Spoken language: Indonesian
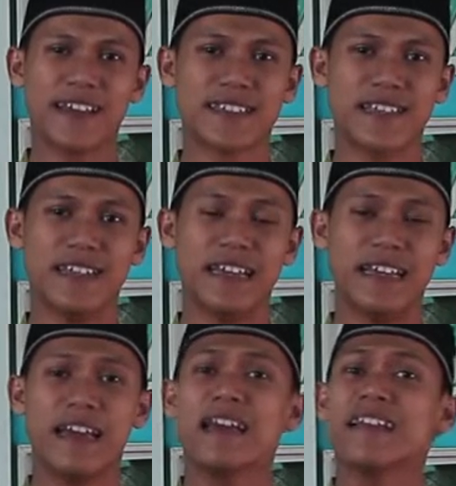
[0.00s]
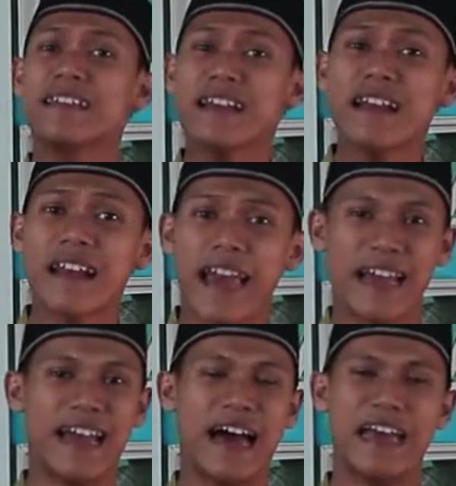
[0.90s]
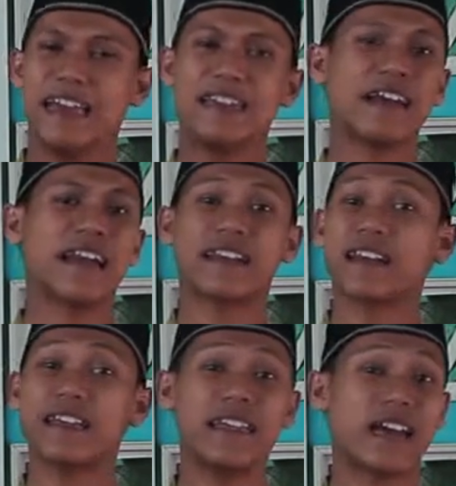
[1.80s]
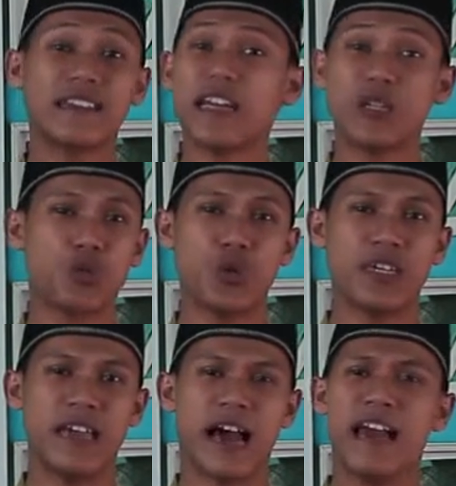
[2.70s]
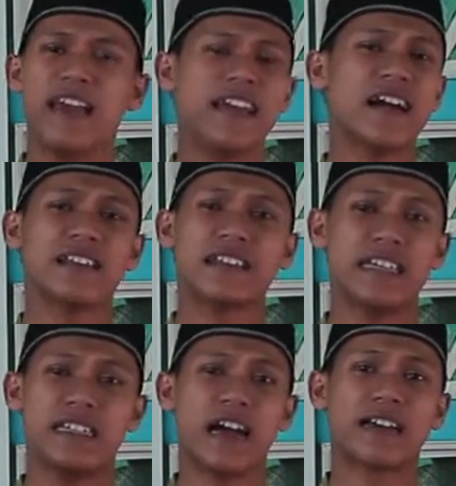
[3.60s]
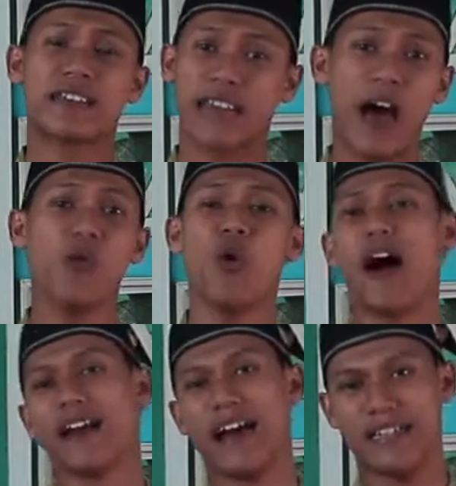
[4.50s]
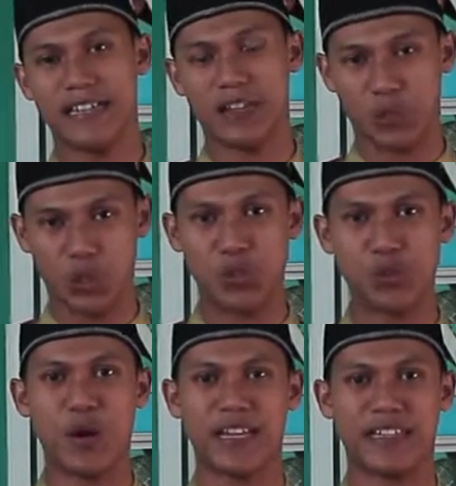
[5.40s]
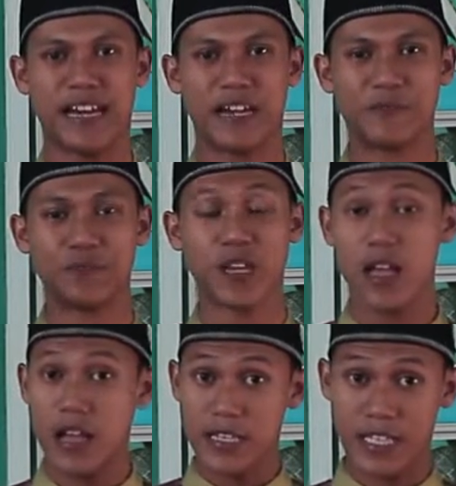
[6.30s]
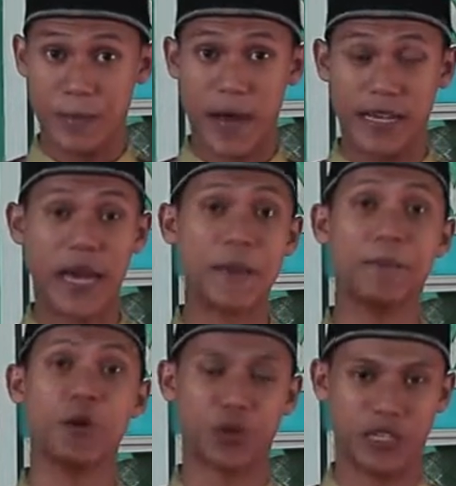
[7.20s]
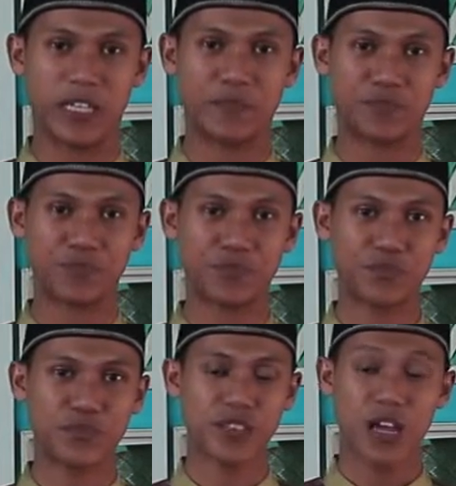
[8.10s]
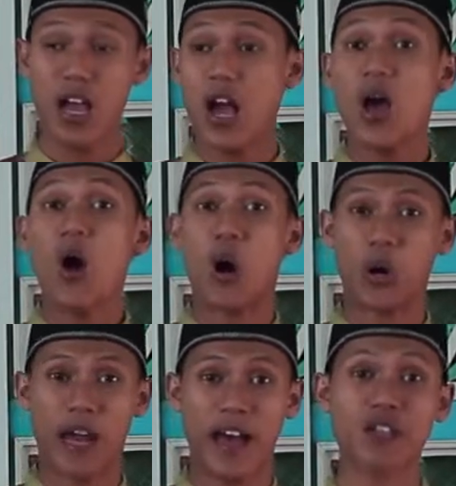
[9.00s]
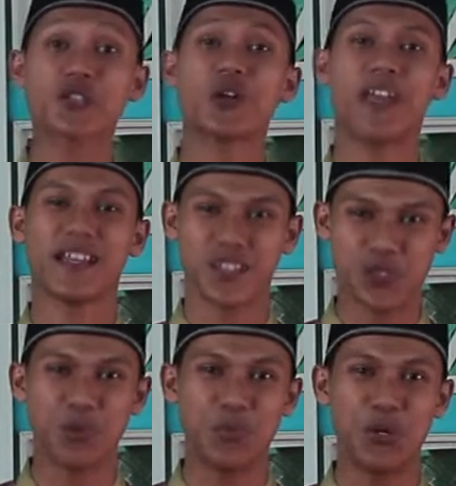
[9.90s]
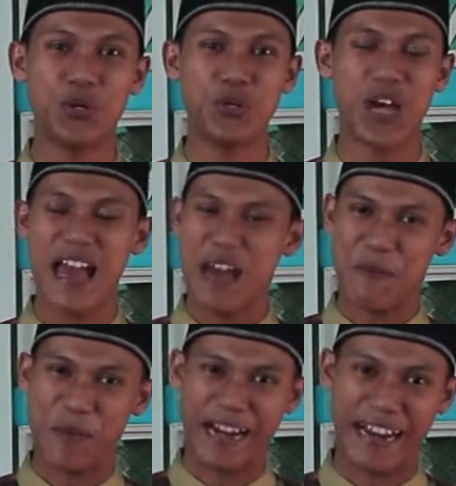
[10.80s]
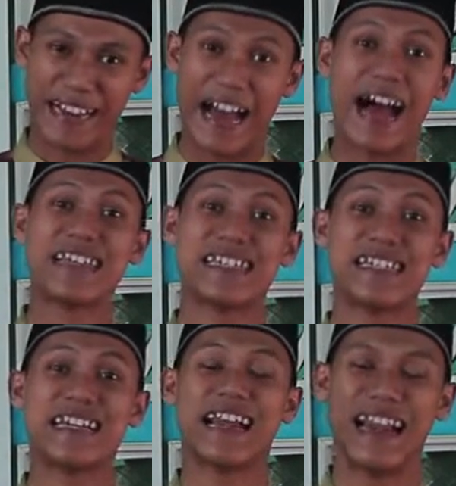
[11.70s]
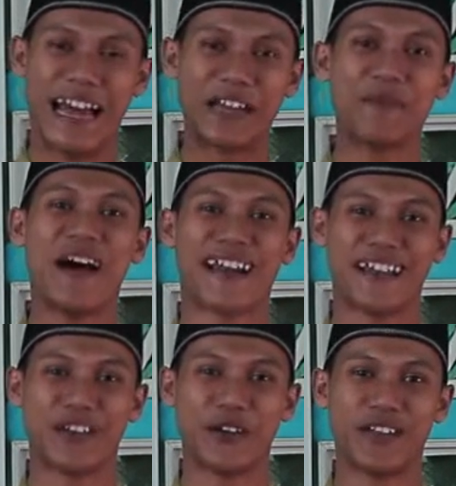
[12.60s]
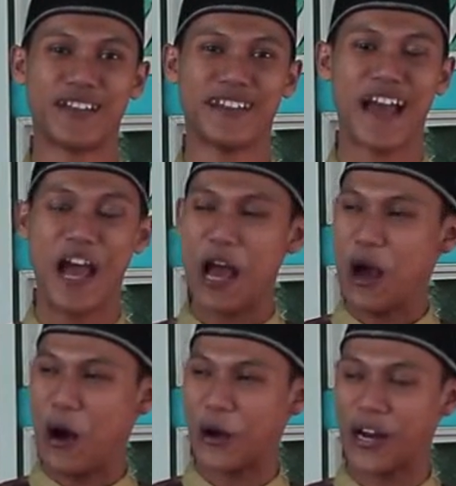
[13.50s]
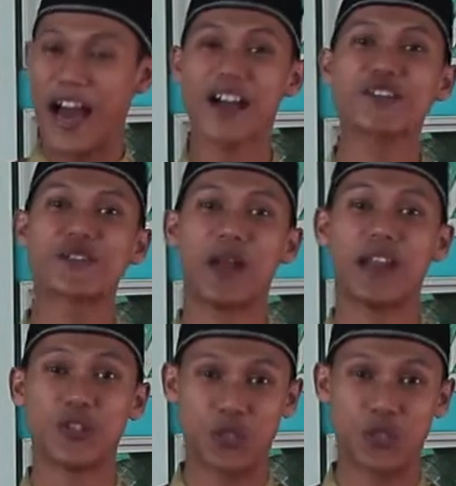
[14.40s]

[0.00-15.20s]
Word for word: ya sendiri terlena dengan kegiatan dunia yang tidak tahu arah dan tujuannya. Sebagai bukti, orang sholat subuh mereka asik lari maraton. Orang sholat